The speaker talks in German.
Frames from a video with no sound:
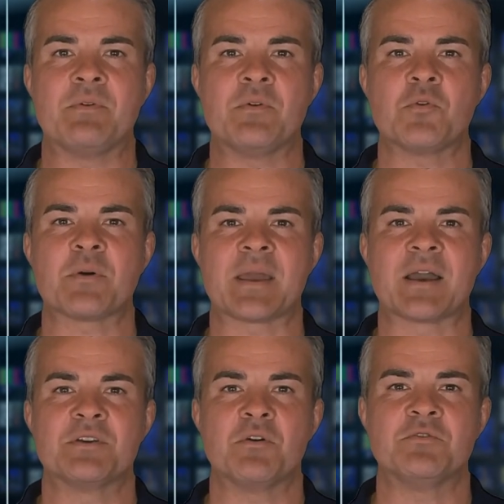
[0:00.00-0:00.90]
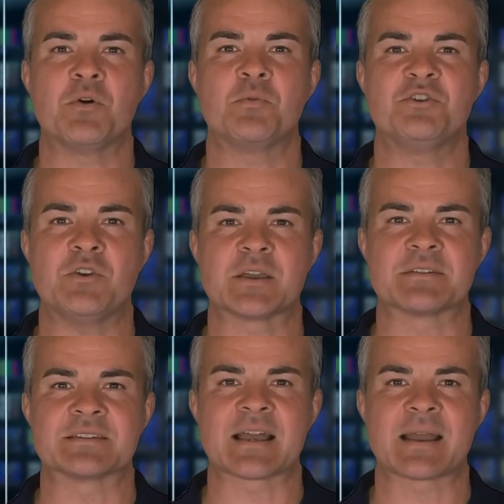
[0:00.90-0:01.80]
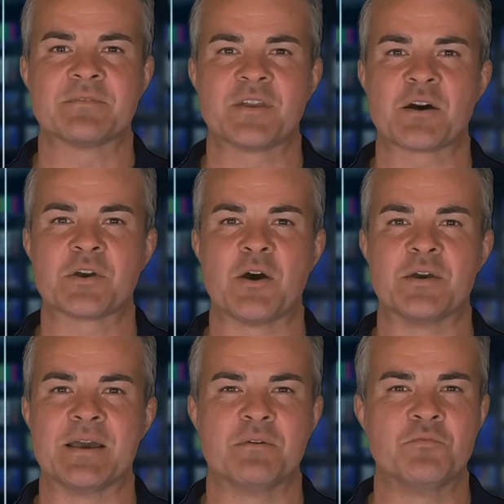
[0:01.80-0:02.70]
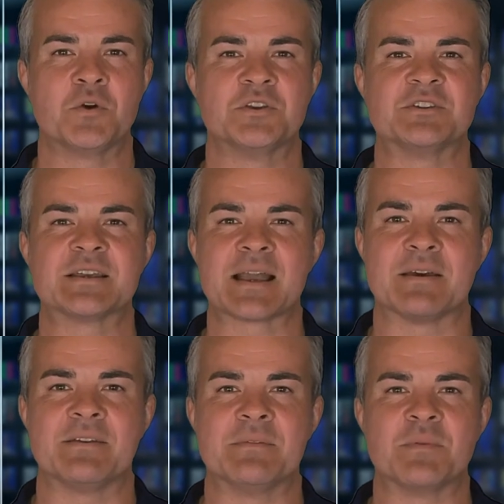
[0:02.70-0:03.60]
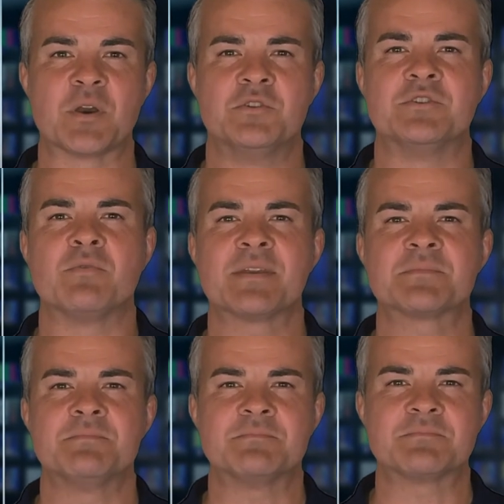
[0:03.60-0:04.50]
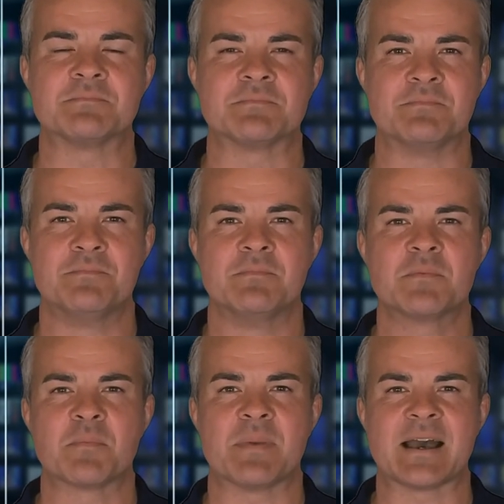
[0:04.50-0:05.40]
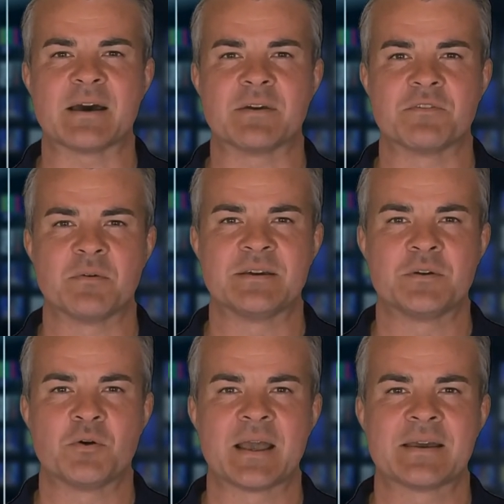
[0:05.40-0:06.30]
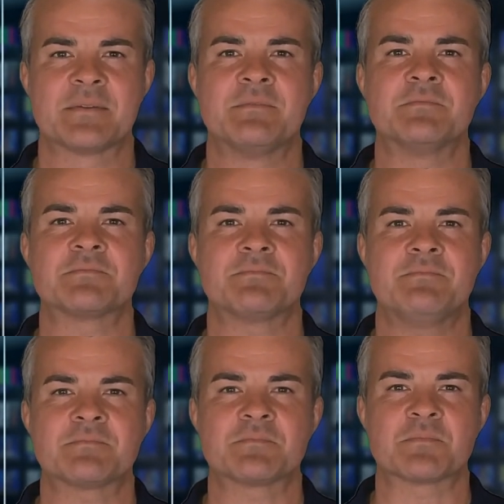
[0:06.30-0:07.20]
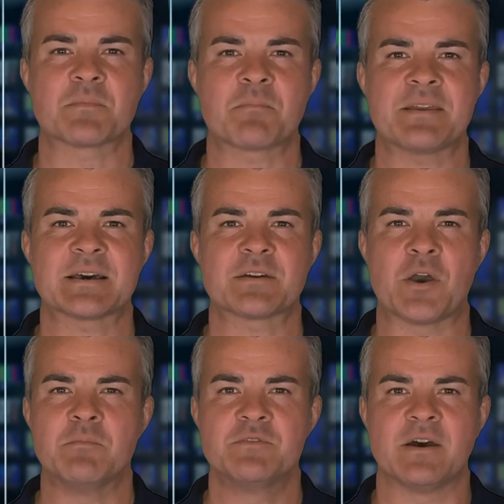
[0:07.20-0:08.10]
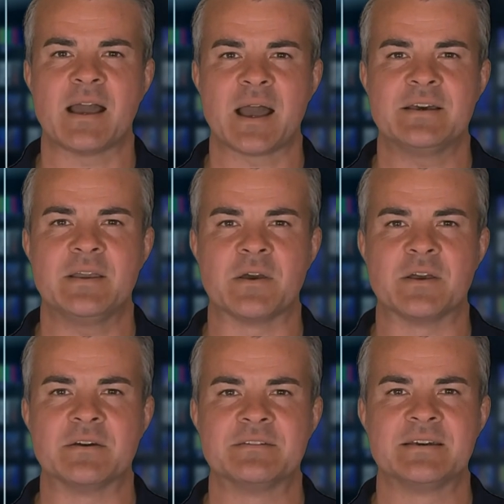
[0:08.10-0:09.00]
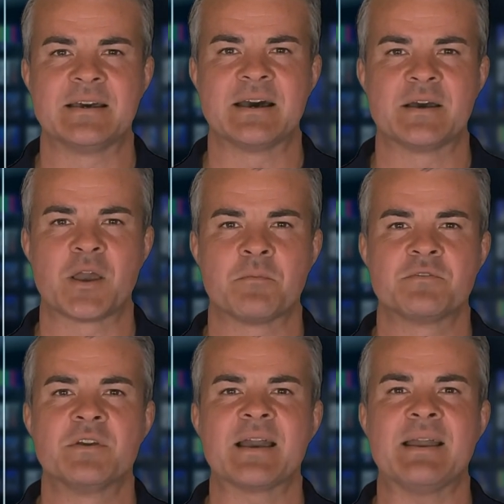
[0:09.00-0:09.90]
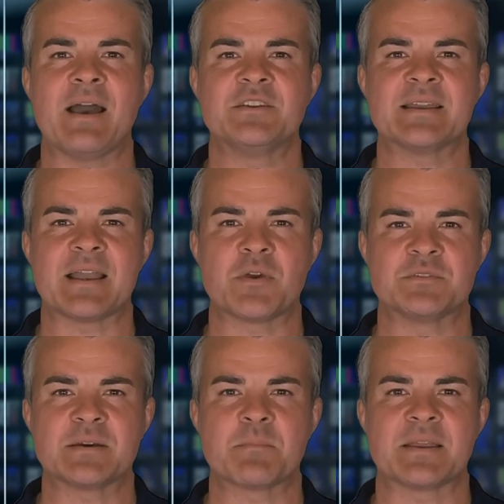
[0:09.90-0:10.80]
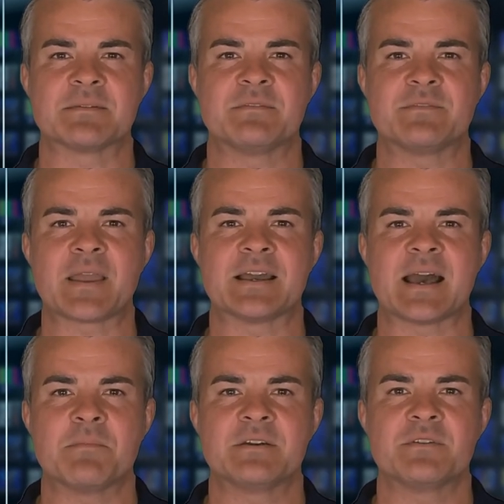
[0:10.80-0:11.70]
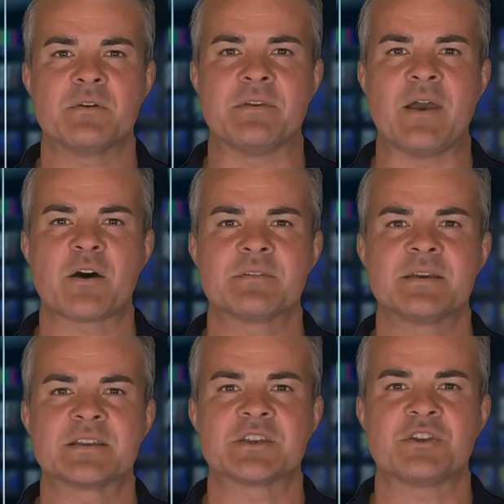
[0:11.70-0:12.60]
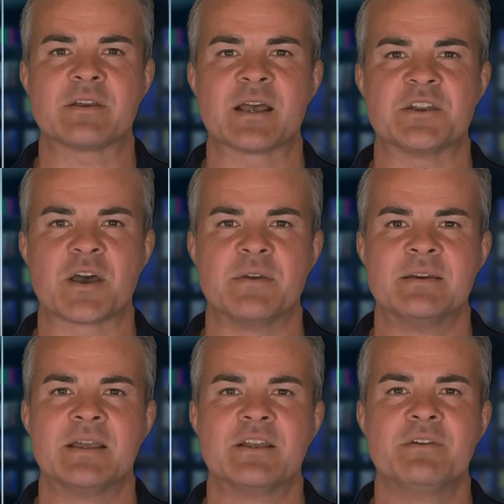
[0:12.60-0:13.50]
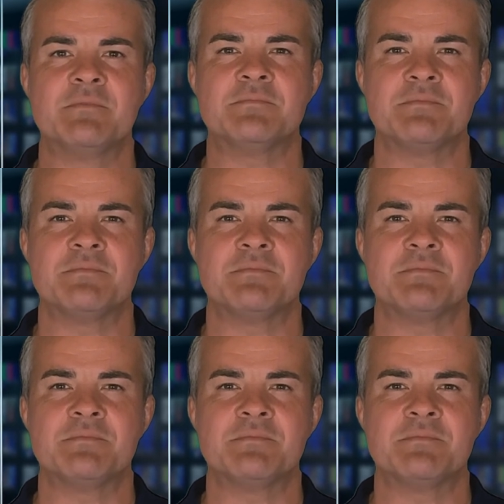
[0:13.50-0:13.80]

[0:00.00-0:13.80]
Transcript: Nur per Knopfdruck steuern Sie einfach nach Ihrem Wunsch die LED-Beleuchtungen. Mehrere Funktionen mit dem Kopfhörerhalter können Sie Ihre Kopfhörer leicht herausnehmen, zwei Kabeltölen machen die Tischfläche ordentlich.